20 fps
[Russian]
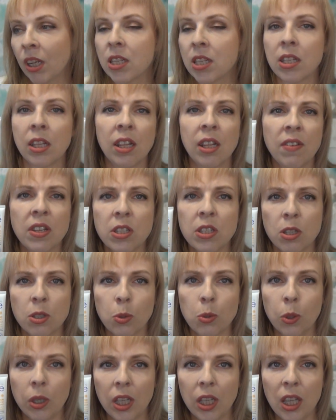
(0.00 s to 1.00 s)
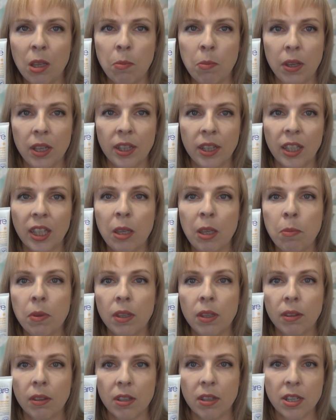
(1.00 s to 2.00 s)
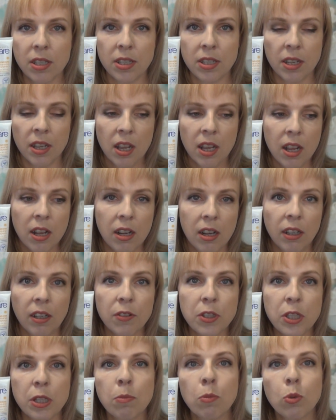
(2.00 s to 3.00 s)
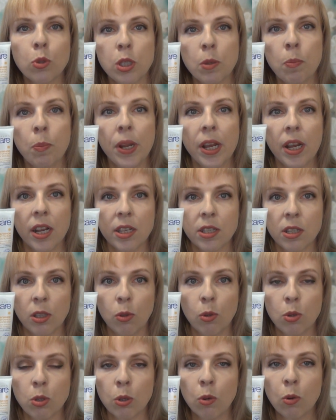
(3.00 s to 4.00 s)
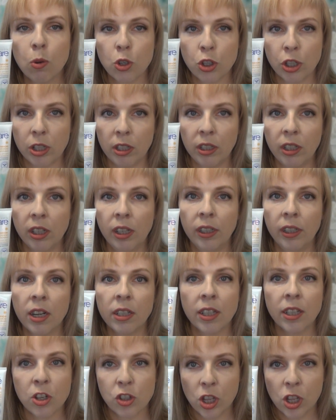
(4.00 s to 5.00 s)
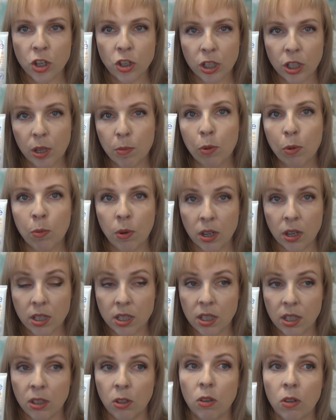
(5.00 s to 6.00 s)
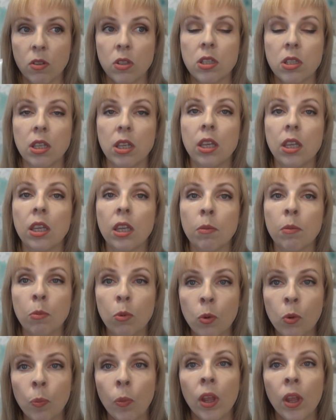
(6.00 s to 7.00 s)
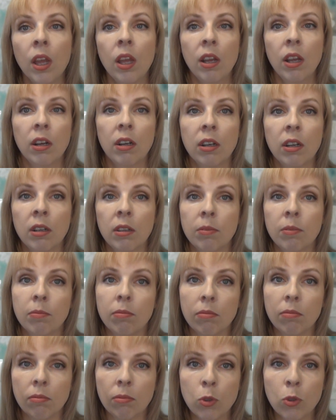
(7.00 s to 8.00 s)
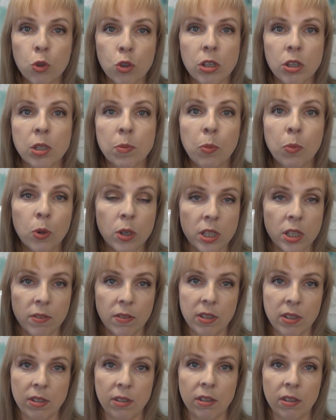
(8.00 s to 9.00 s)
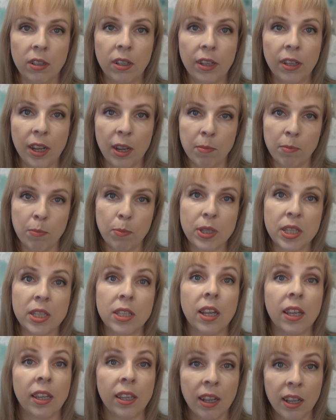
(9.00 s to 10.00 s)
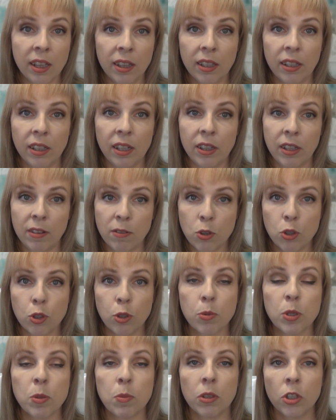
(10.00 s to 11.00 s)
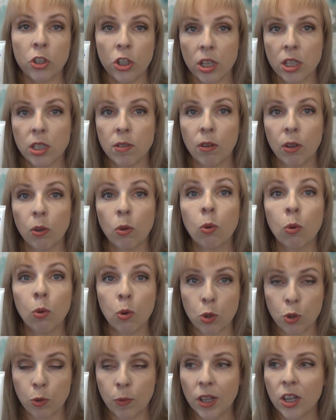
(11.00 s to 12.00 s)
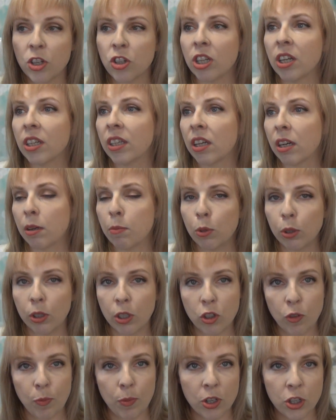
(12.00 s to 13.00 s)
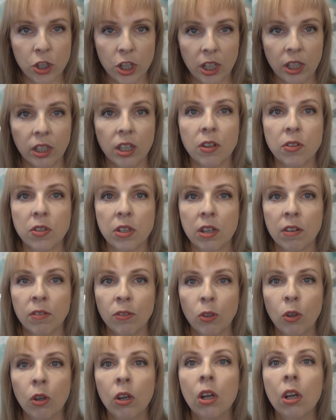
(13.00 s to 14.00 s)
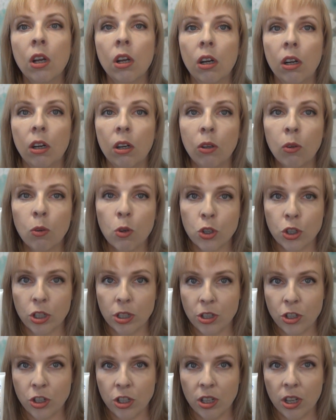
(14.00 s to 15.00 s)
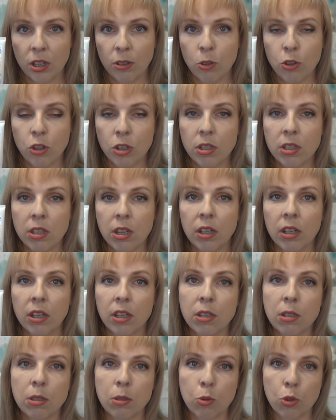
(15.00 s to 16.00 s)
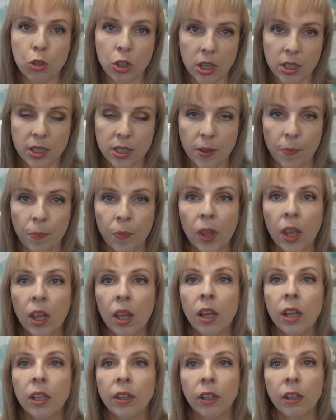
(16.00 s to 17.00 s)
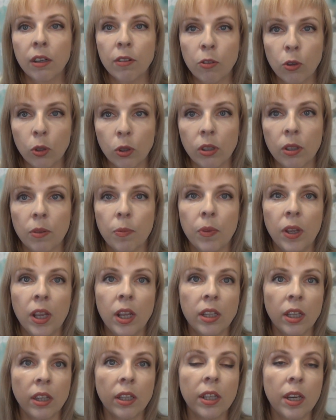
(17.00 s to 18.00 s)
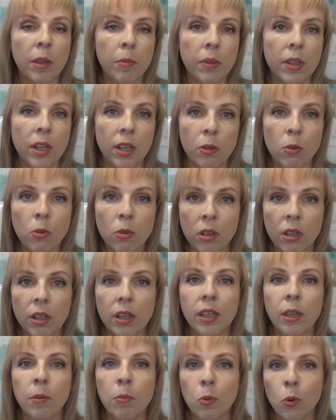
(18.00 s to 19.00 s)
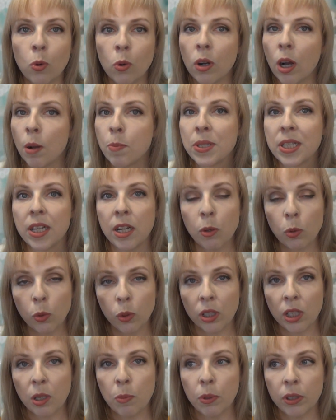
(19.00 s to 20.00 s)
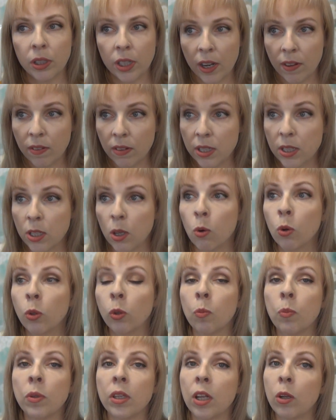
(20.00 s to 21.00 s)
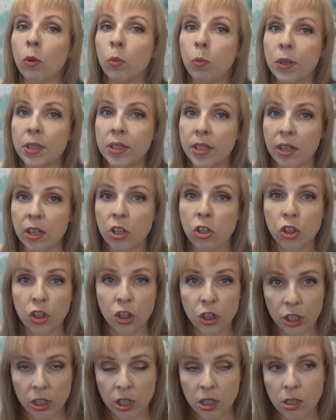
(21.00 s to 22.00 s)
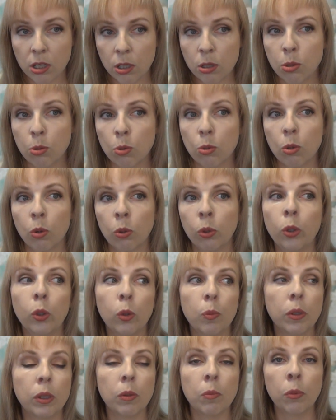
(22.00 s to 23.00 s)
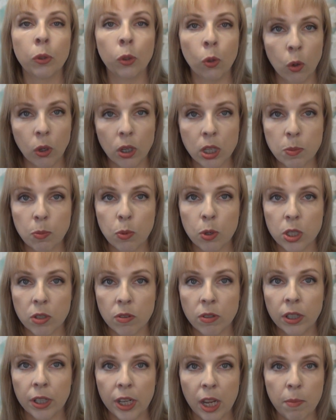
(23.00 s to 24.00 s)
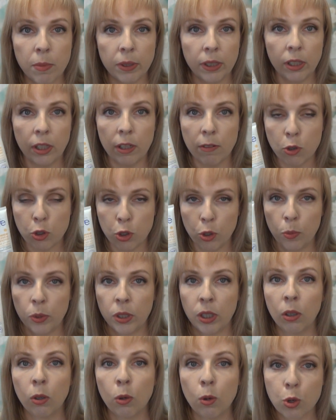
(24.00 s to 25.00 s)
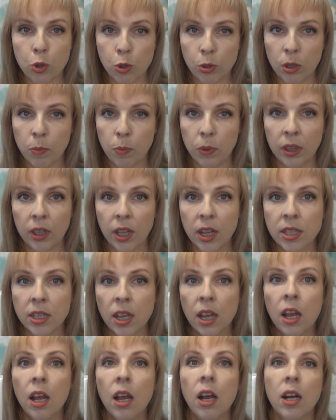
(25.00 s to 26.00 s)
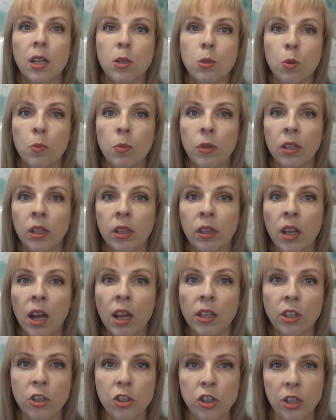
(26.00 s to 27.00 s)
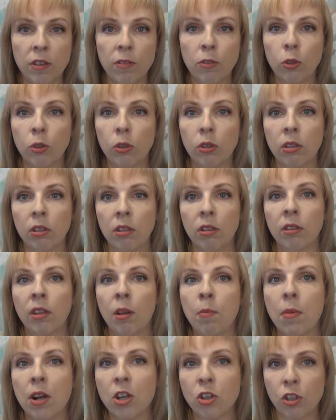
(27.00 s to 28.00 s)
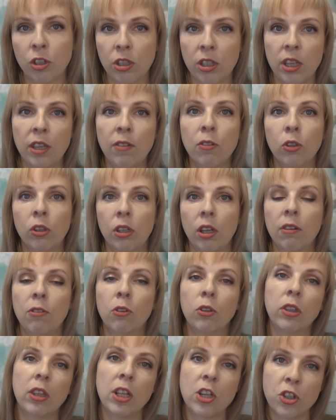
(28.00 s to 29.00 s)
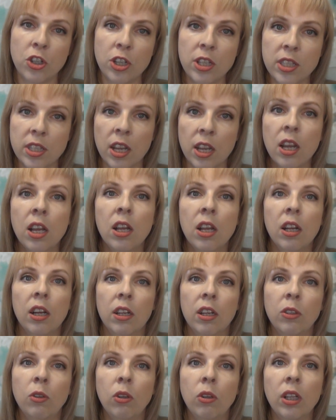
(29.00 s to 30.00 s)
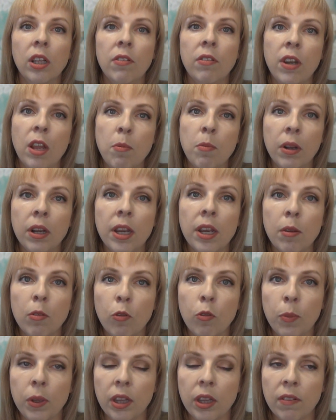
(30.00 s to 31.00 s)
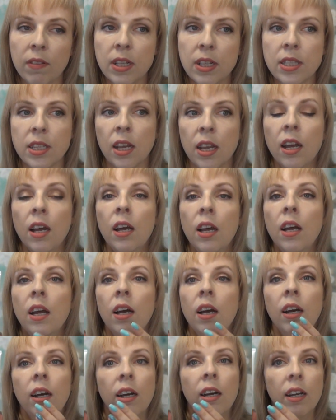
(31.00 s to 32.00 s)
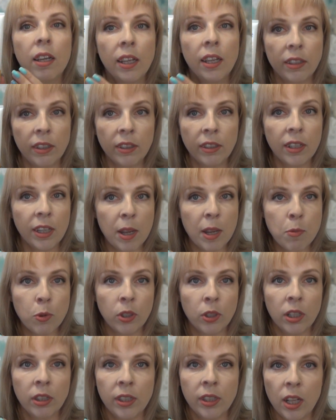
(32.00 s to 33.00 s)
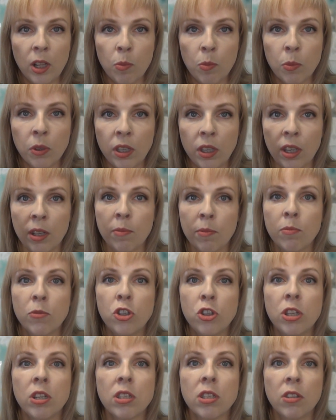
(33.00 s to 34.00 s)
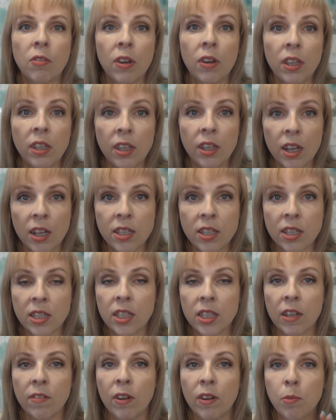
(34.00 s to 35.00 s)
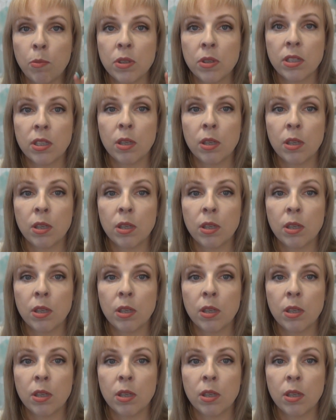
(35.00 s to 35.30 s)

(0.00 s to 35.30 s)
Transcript: становиться сухими и такими, знаете, ко всему цепляется. То есть кожа такая, как наждачная бумага становится. И ему э, нужно использовать э, крем постоянно для того, чтобы смягчать свою кожу. Даже когда работаешь в перчатках, все равно э, кожа начинает очень сильно иссушаться. Так вот, этот крем для рук ему абсолютно не понравился. Он у меня любитель жирных текстур, он любит много использовать кремы для того, чтобы так кожу напитать, особенно на ночь, и вот э, намажет, и вот так вот ложится, э, долгое время крем впитывается. Этот крем он отдал мне через два дня со словами